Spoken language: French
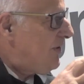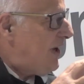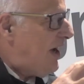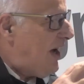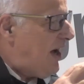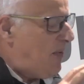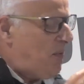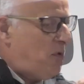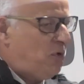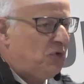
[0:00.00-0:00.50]

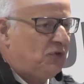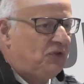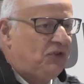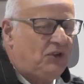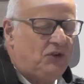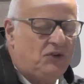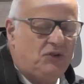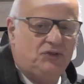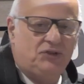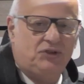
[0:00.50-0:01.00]
à mon
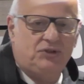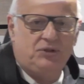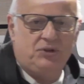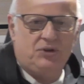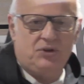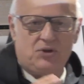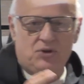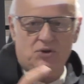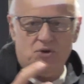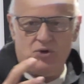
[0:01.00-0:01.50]
sens,
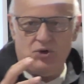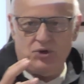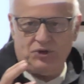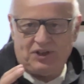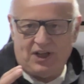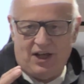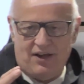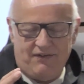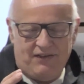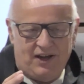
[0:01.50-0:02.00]
le
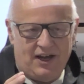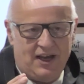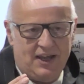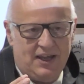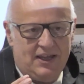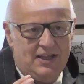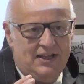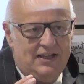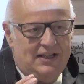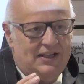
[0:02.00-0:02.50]

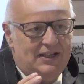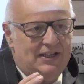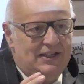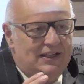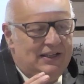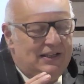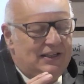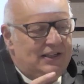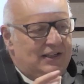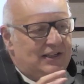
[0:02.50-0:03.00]
travail
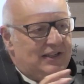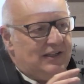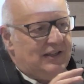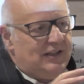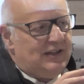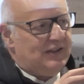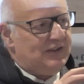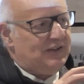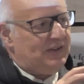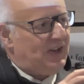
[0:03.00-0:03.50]

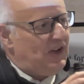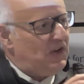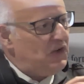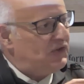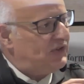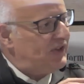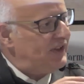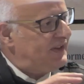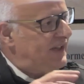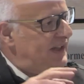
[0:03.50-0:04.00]
dans
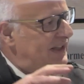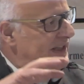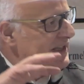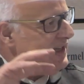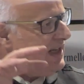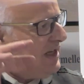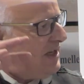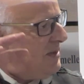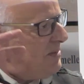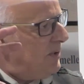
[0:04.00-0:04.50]
cet
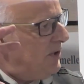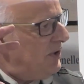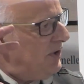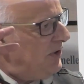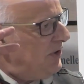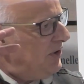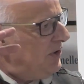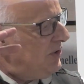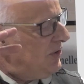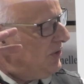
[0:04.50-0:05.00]

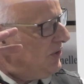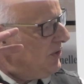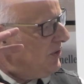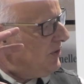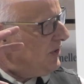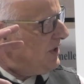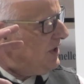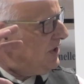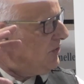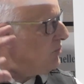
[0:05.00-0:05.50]
équilibre
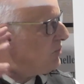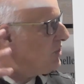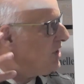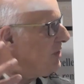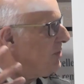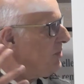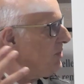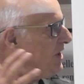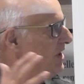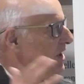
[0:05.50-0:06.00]
qui nous est
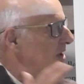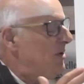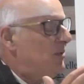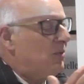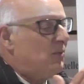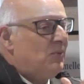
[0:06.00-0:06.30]
donné,